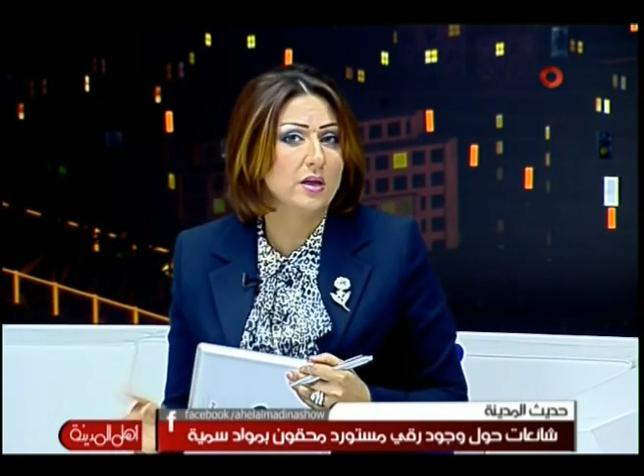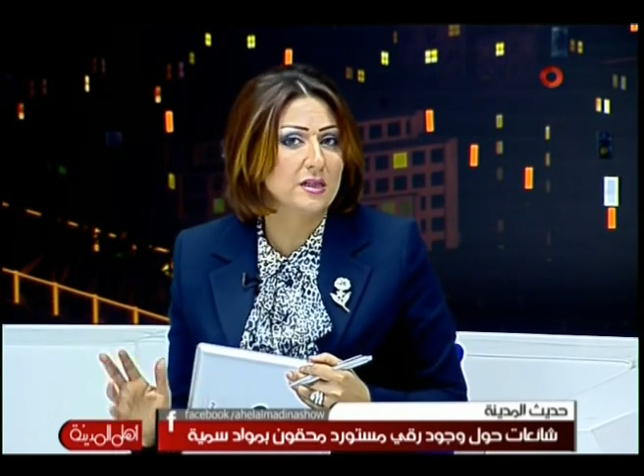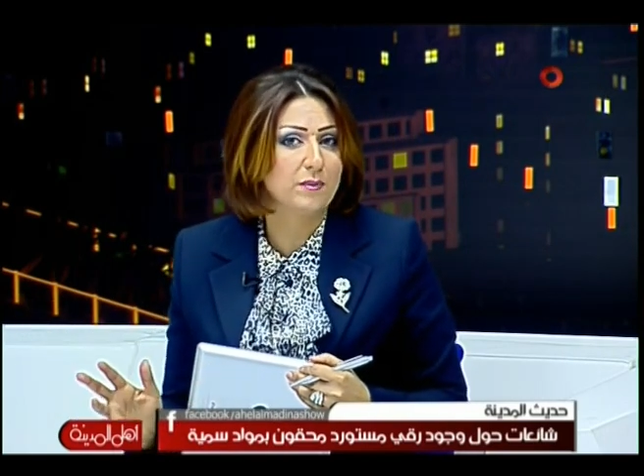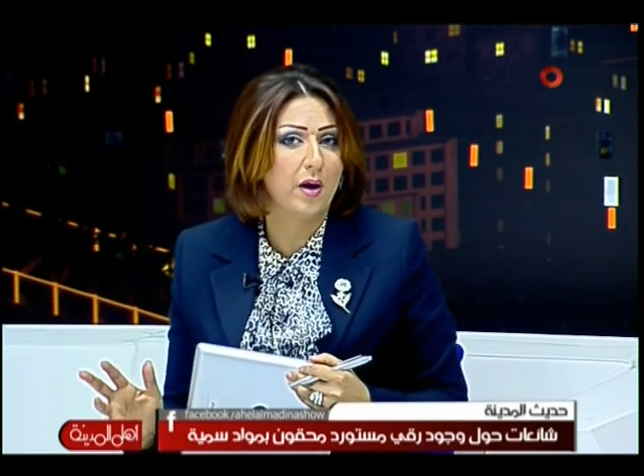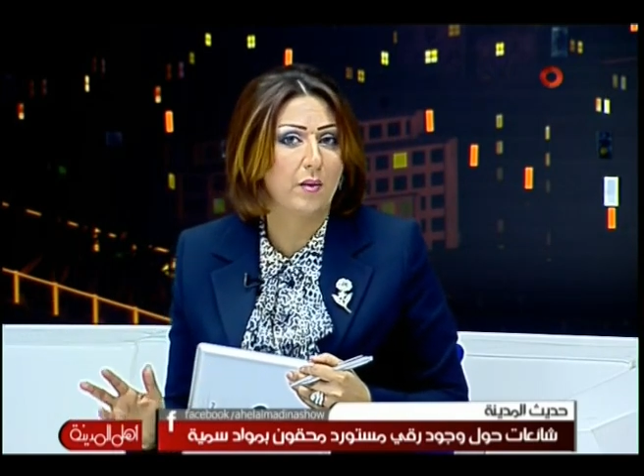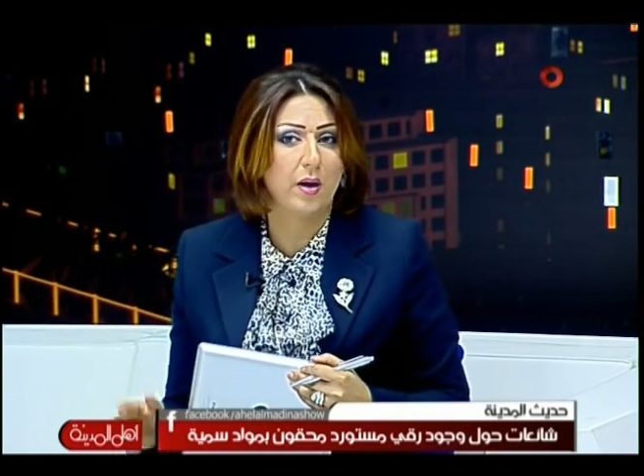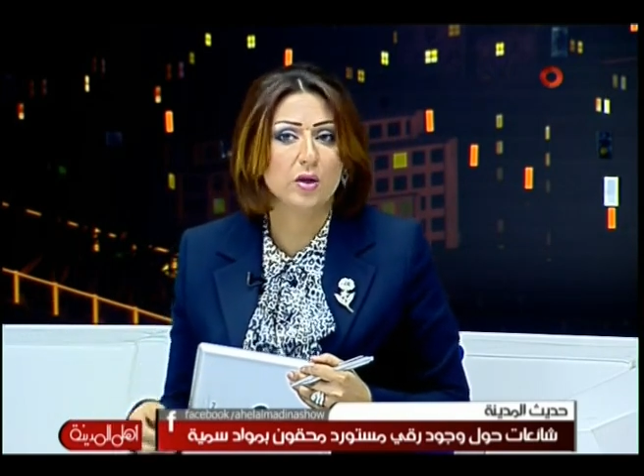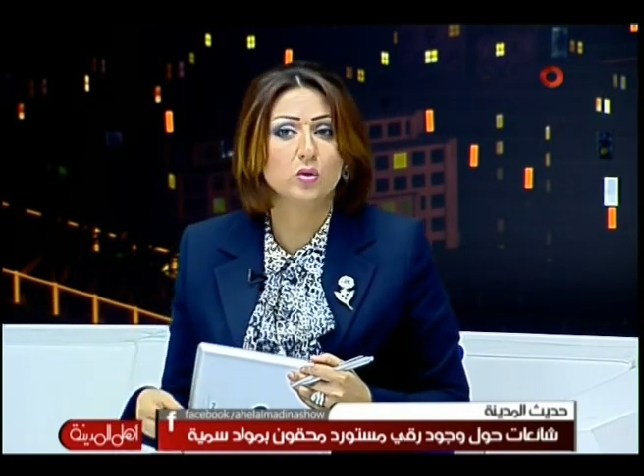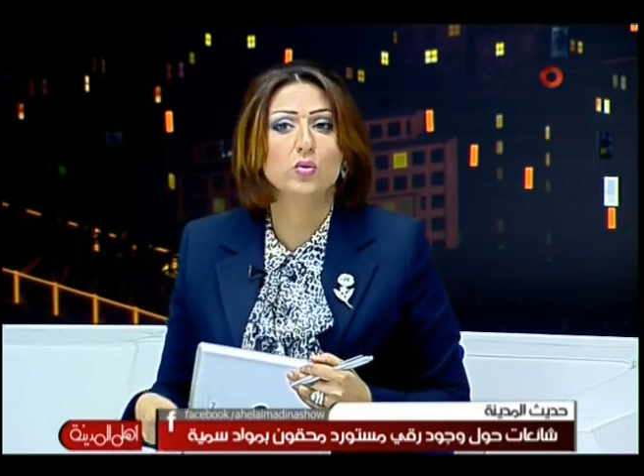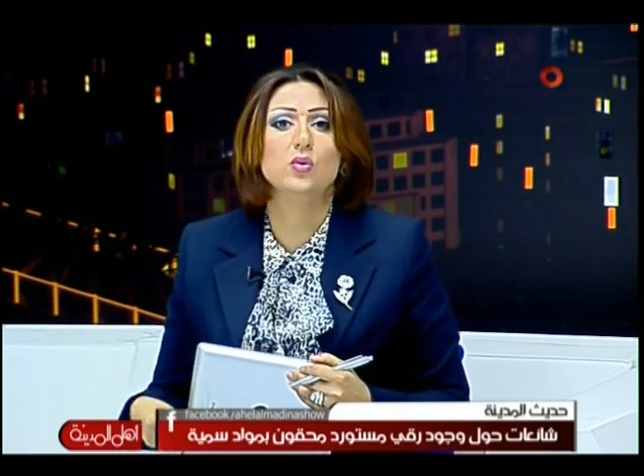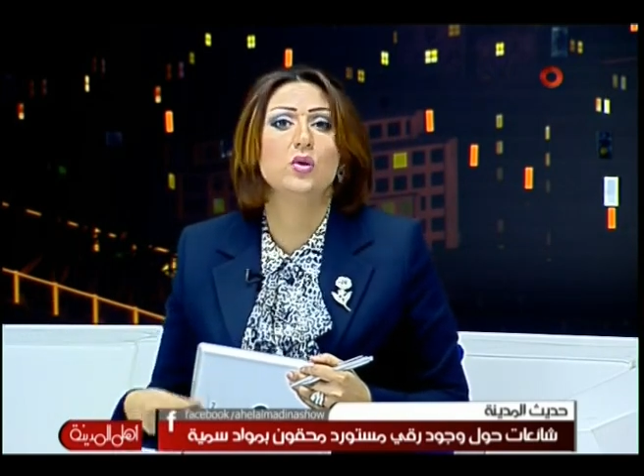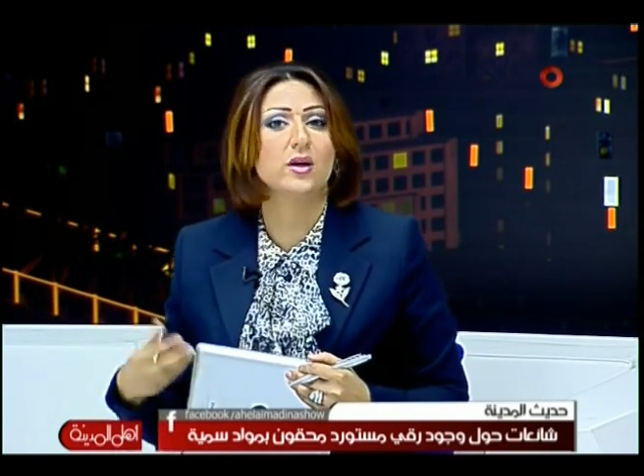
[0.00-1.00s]
أسباب قد
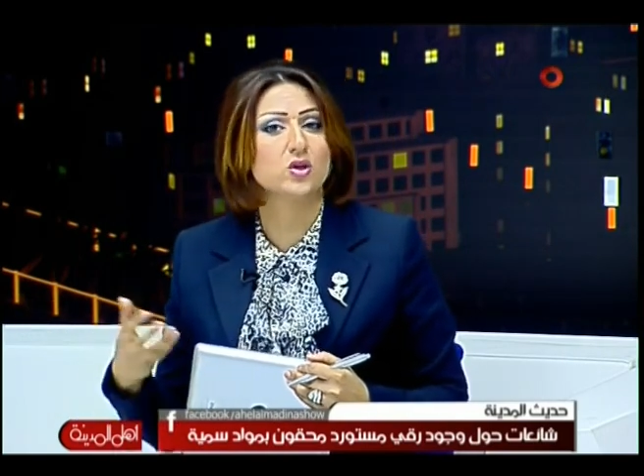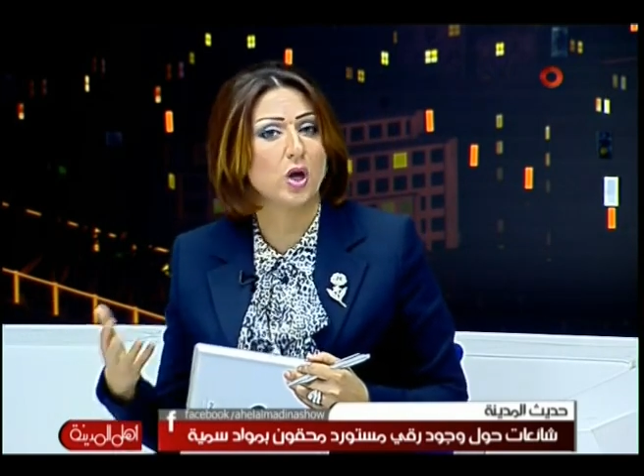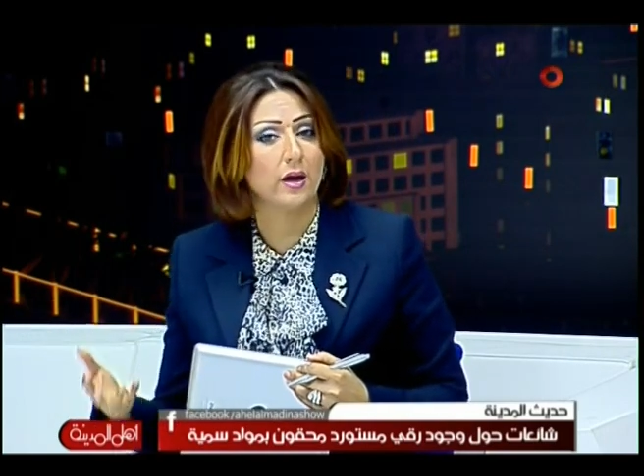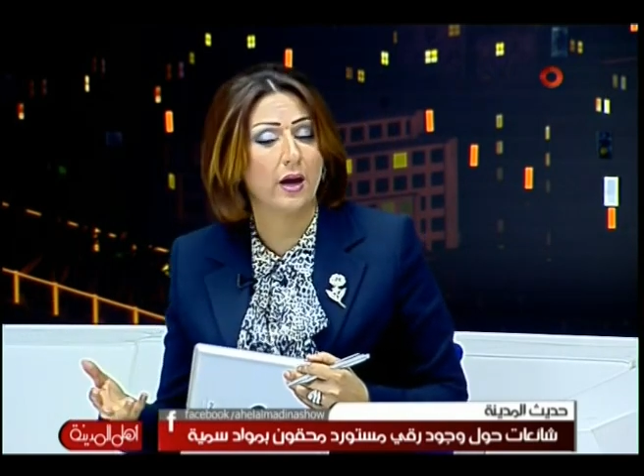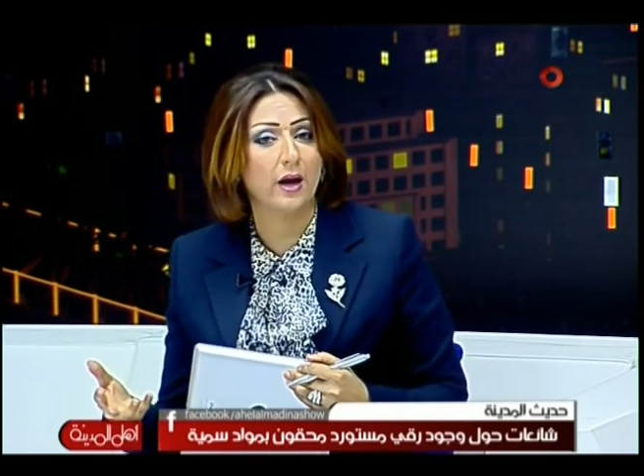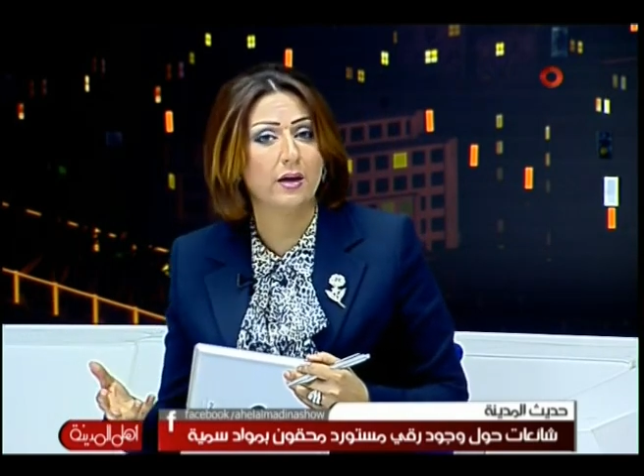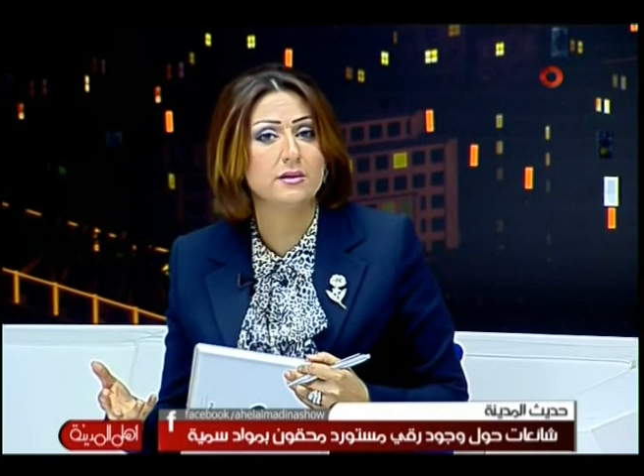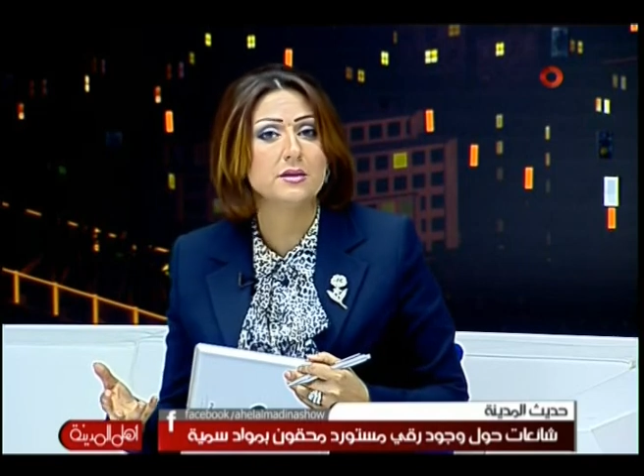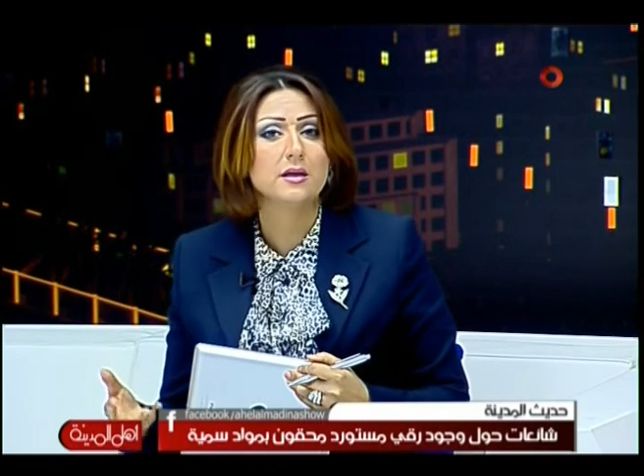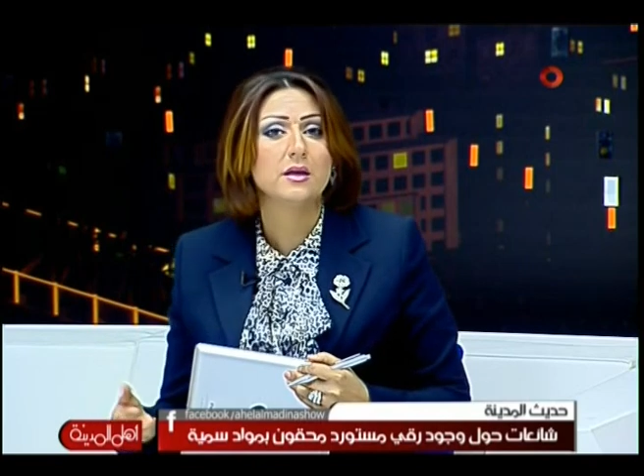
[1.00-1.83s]
تكون هناك شائعات